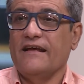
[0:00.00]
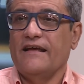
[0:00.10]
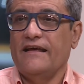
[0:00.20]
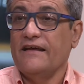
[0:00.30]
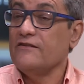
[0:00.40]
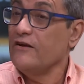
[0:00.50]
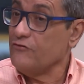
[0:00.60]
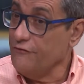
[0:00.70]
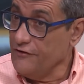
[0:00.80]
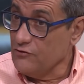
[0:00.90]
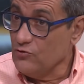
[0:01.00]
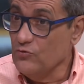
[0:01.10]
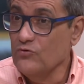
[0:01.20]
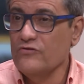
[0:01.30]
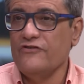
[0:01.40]
é, da
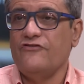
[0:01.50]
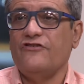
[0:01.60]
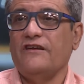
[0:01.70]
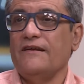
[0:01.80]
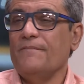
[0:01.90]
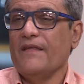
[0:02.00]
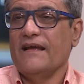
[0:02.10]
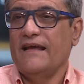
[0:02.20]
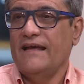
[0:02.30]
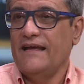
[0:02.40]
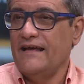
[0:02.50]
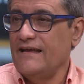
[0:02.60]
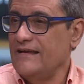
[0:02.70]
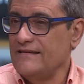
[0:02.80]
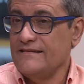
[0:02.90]
juventude,
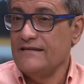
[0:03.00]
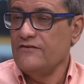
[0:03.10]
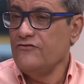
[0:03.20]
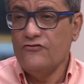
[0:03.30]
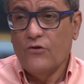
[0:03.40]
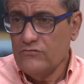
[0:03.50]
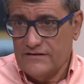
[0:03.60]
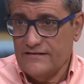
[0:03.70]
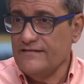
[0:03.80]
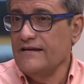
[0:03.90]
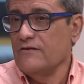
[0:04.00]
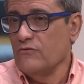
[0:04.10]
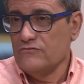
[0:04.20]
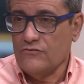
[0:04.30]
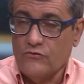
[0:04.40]
é, de outras, né,
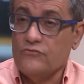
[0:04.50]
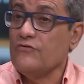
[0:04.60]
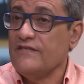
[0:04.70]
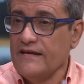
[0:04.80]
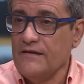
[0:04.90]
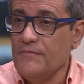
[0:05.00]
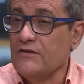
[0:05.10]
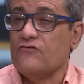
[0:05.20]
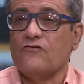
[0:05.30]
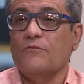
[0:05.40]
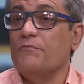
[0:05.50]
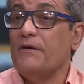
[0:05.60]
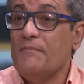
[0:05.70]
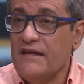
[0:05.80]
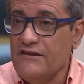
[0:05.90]
Outro, outros segmentos como
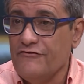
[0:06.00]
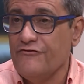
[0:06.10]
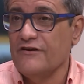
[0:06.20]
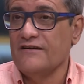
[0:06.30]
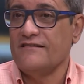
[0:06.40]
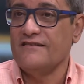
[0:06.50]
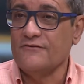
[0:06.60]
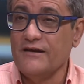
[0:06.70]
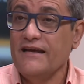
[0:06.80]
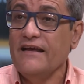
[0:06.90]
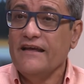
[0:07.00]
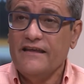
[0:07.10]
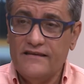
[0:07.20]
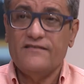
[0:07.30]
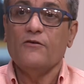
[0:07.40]
primeira infância, né?
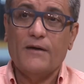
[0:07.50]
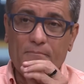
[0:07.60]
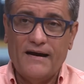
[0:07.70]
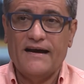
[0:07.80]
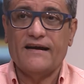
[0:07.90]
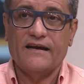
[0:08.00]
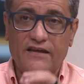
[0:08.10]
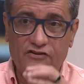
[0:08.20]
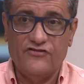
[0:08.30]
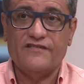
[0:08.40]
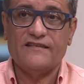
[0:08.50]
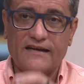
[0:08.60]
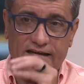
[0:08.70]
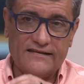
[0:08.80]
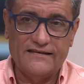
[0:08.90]
Isso é uma marca
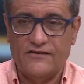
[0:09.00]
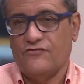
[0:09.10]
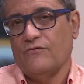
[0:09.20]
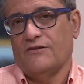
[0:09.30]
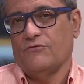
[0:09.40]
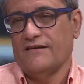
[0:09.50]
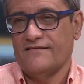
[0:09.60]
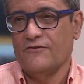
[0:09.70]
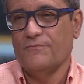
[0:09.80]
registrada da sua atuação